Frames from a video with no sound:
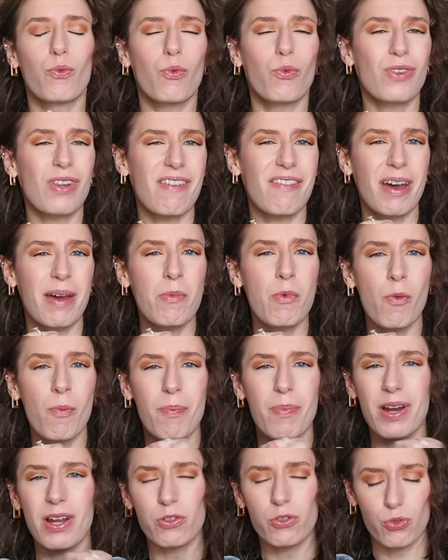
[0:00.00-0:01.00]
on, a vraiment
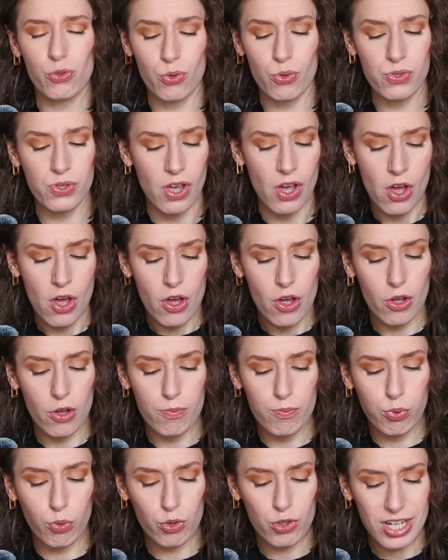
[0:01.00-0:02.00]
plein de choses euh,
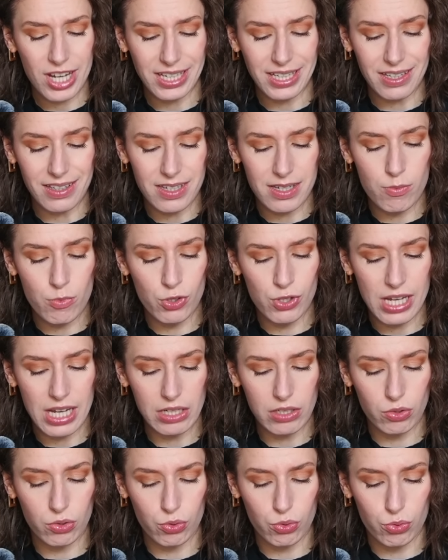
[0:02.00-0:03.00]
pour chacun des
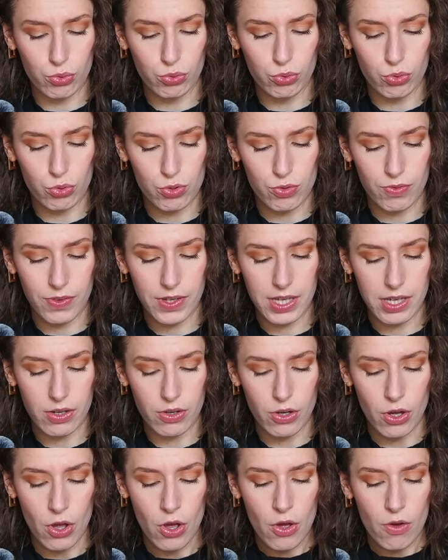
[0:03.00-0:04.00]
modèles que, que je vais
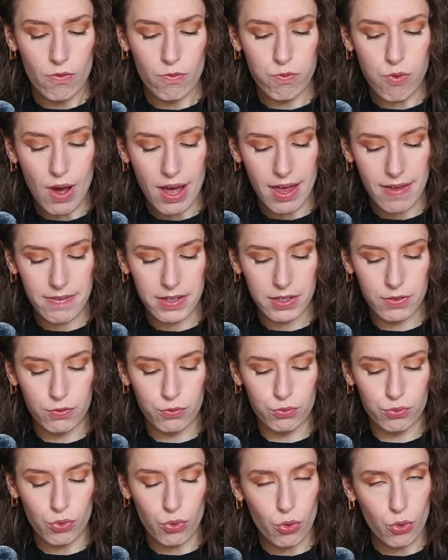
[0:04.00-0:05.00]
euh, voir avec
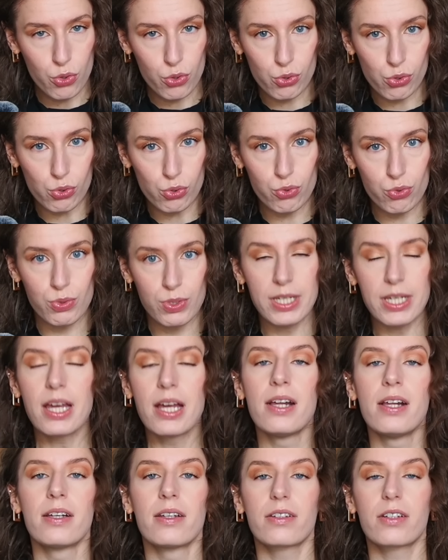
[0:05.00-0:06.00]
vous aujourd'hui.
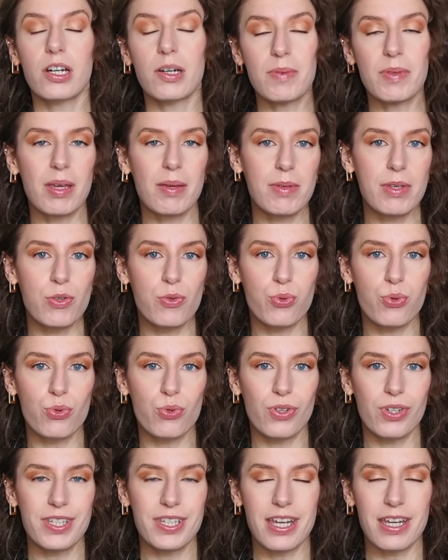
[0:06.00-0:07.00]
Comme
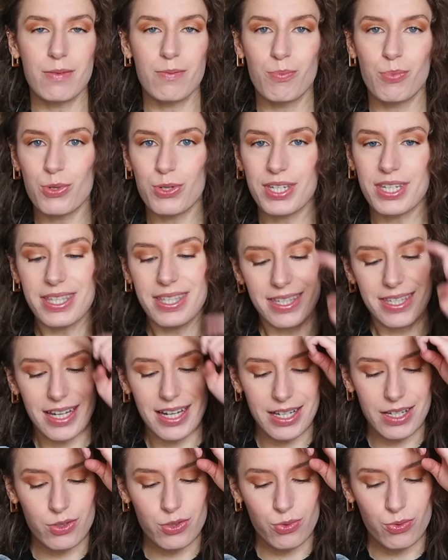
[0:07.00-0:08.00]
d'habitude, il y a une petite
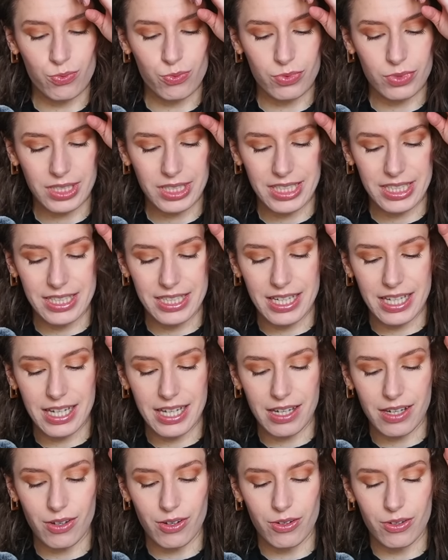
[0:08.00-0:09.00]
sélection qui
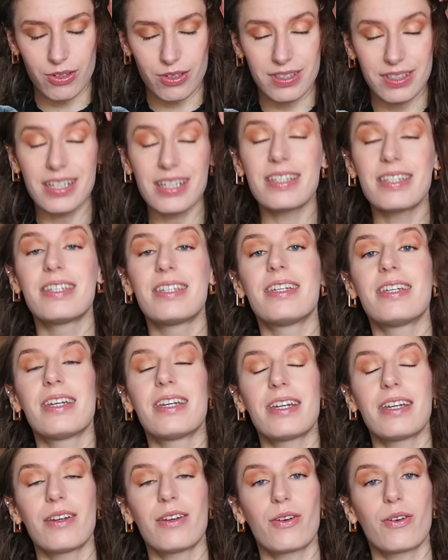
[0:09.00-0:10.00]
est
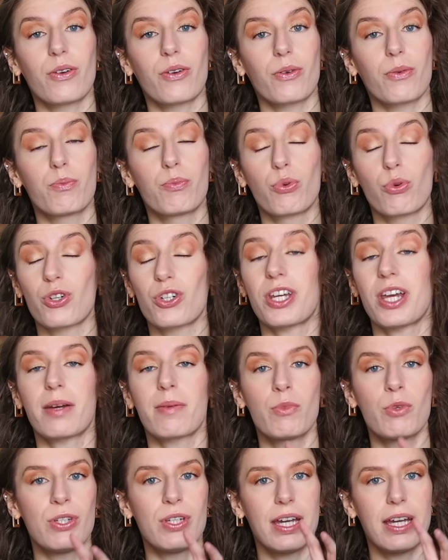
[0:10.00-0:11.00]
dédiée pour chaque
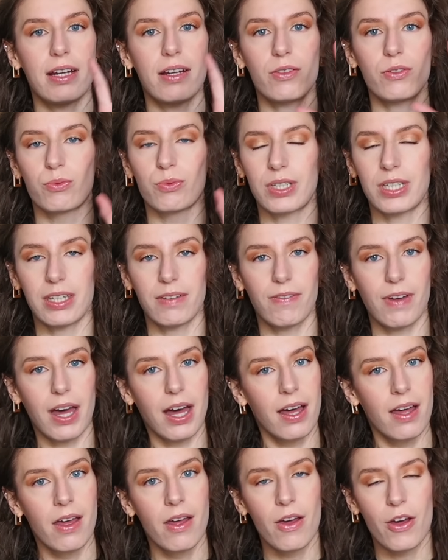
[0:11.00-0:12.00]
modèle, donc qui
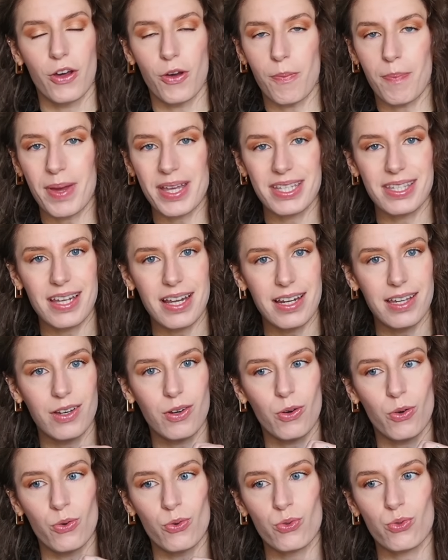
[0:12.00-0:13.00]
va euh, passer à
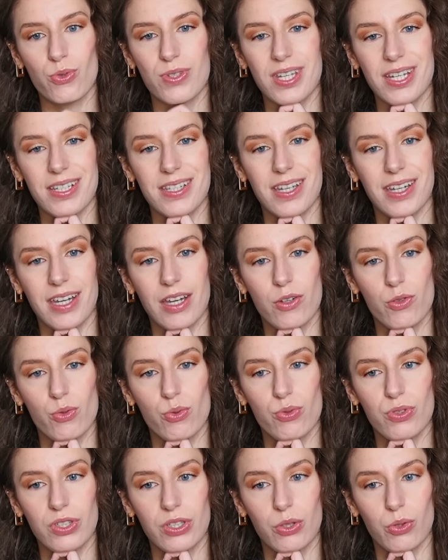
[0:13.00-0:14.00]
l'écran. Je sais que c'est quelque
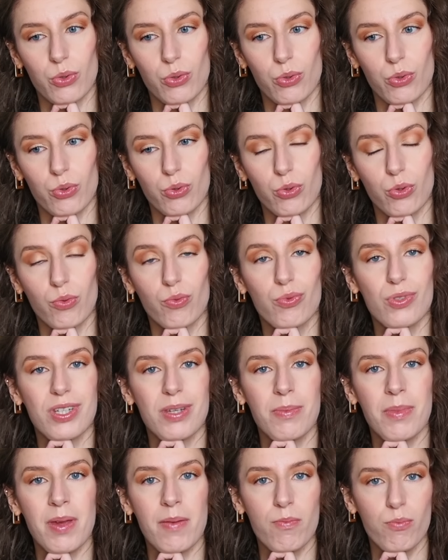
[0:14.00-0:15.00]
chose que, que, vous
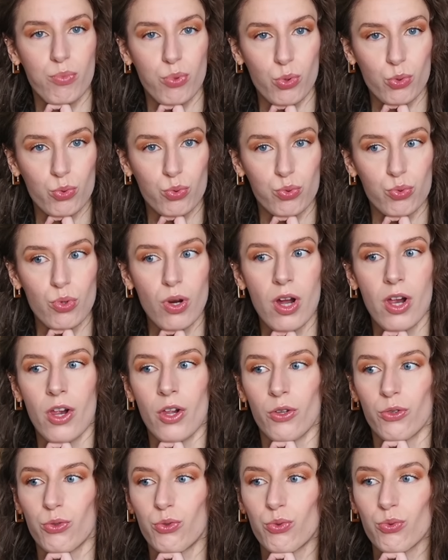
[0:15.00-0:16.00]
aimez beaucoup.
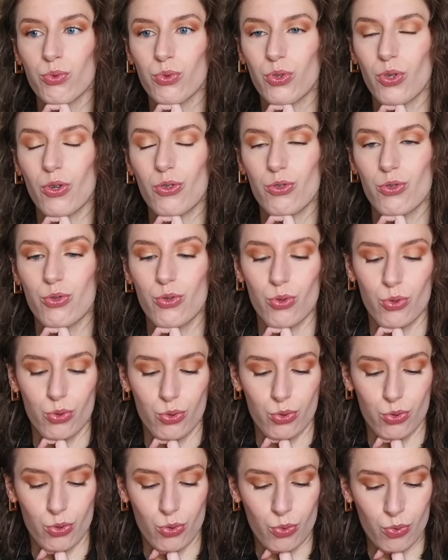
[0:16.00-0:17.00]
Donc,
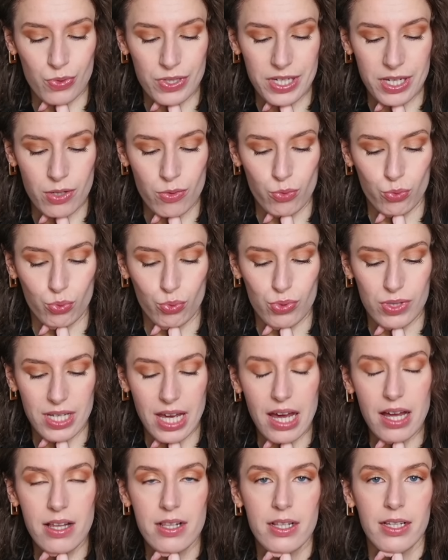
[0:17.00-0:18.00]
je, je continue tout
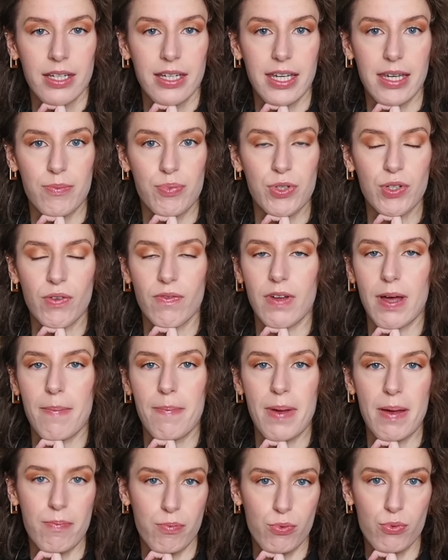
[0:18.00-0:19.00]
ça. Et puis, on va
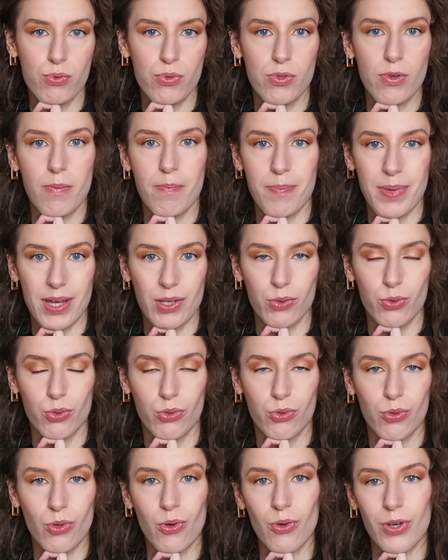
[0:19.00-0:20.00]
pas plus perdre de
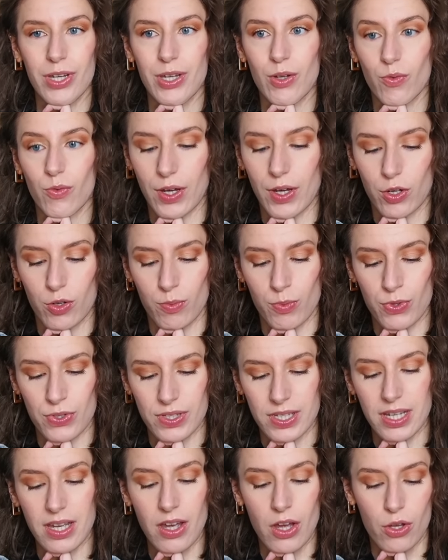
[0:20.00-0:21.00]
temps et
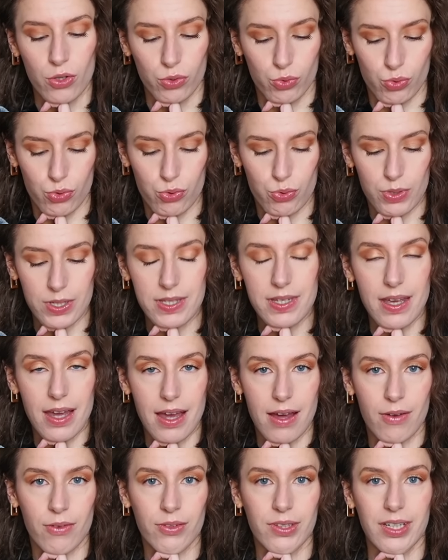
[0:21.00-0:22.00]
commencer tout de suite
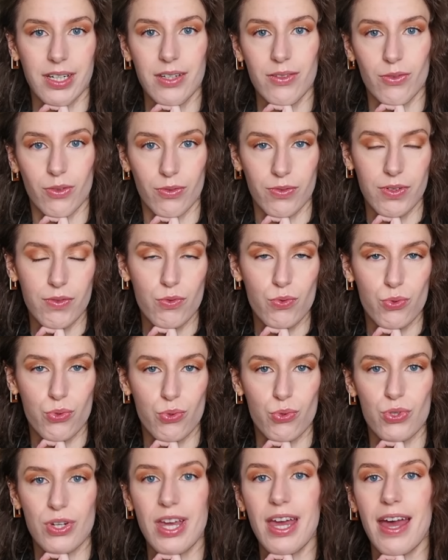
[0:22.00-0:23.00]
à rentrer dans le vif du
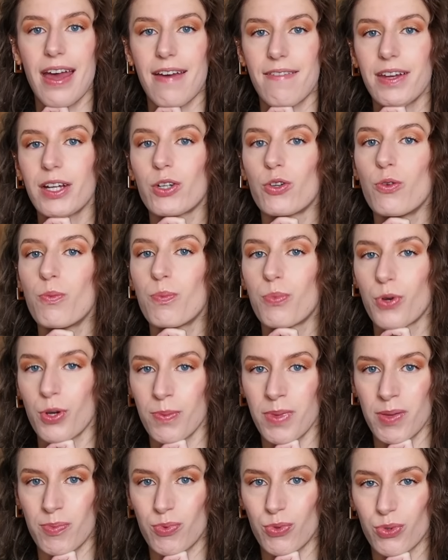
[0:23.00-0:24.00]
sujet avec le
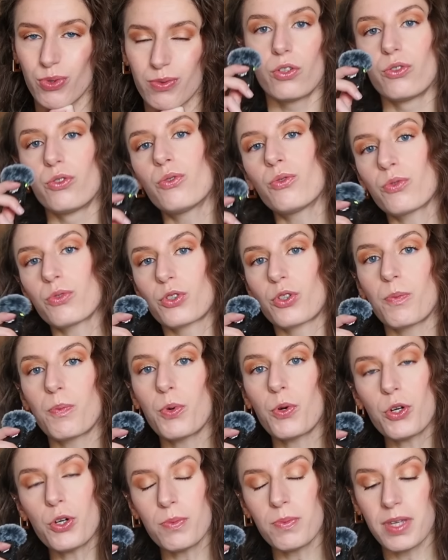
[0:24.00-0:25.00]
premier pull. Donc,
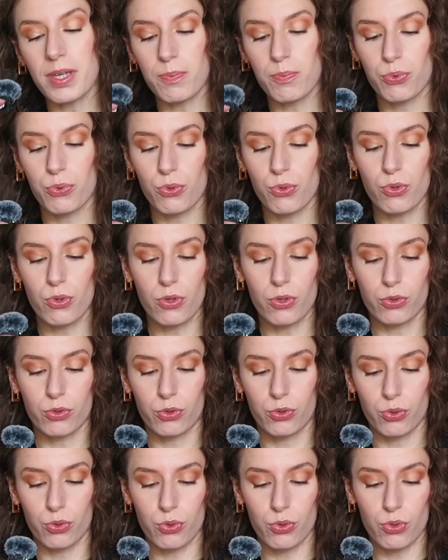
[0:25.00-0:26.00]
premier pull
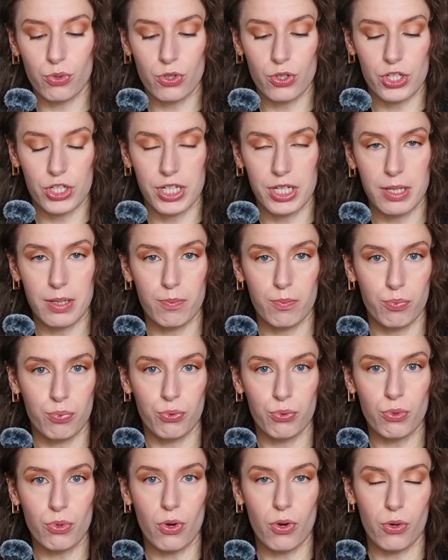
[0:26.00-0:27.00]
que j'ai
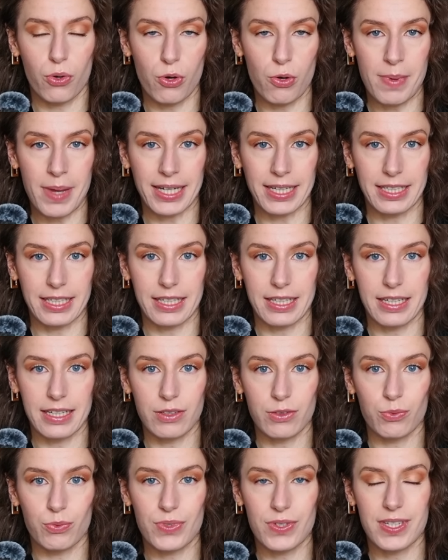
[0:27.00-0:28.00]
pu remarquer,
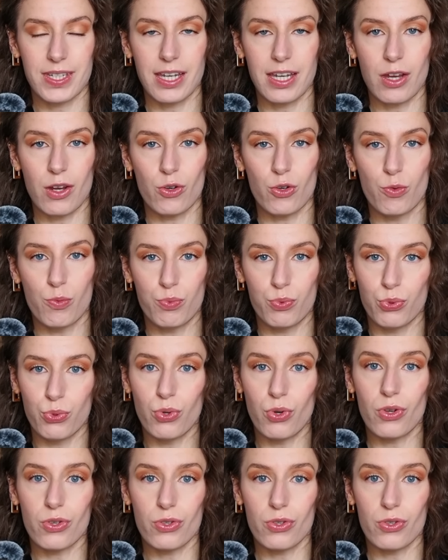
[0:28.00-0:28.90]
donc c'est le pull